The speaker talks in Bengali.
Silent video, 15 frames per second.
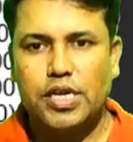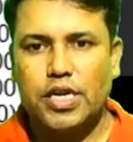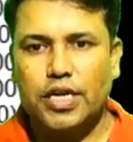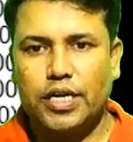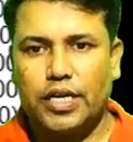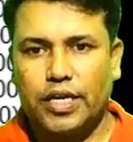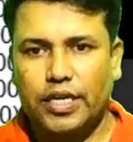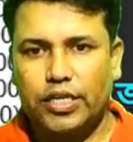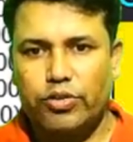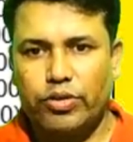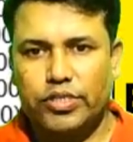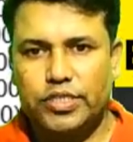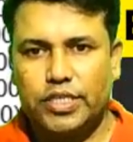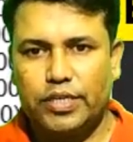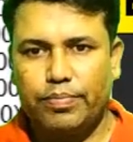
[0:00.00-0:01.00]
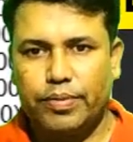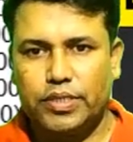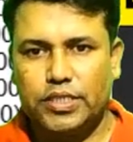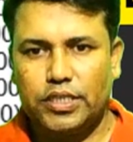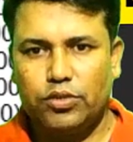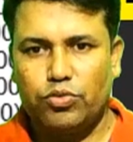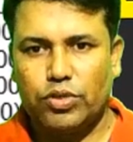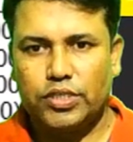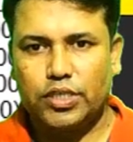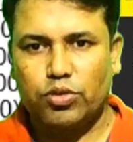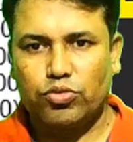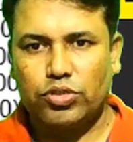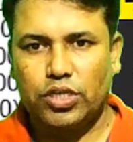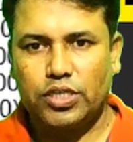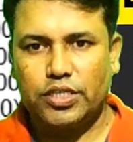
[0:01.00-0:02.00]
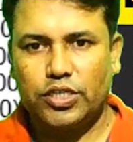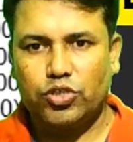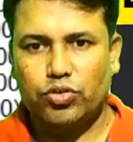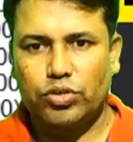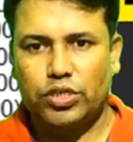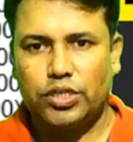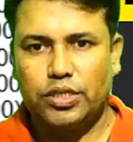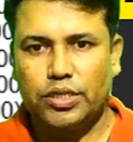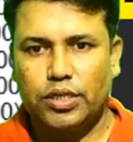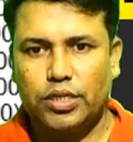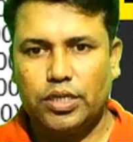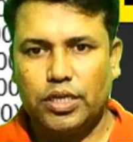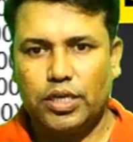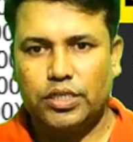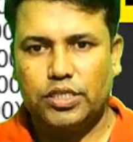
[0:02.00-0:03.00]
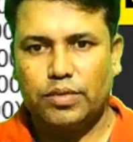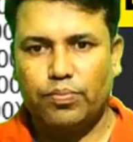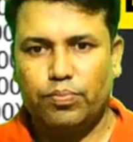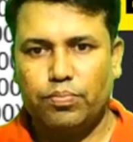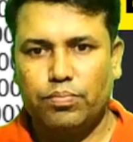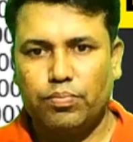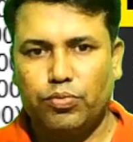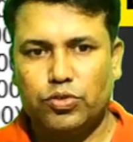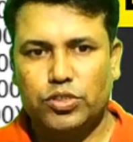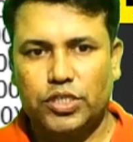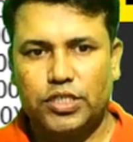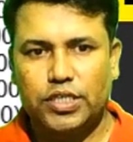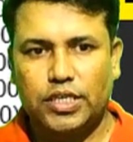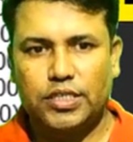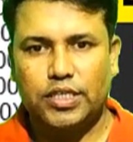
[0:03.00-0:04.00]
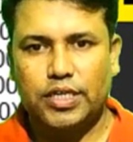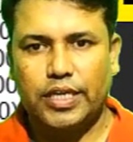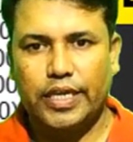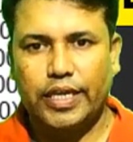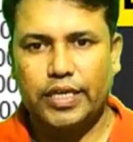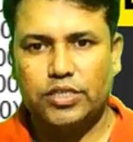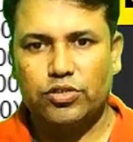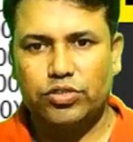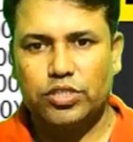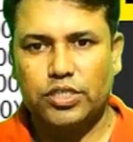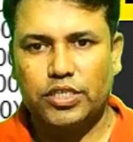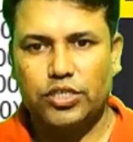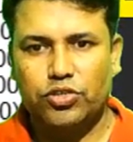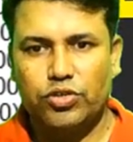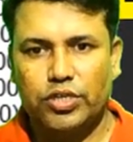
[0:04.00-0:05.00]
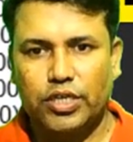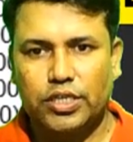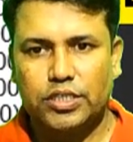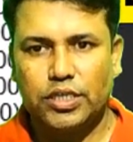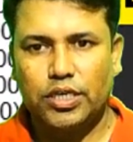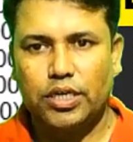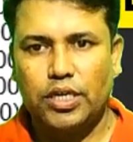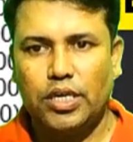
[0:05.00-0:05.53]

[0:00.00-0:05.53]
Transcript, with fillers: টাকা দেওয়া আছে এই পাশে দু হাজার একুশ সালে তেষট্টি হাজার পঁচাশি হাজার ক্যাশ হচ্ছে তেষট্টি হাজার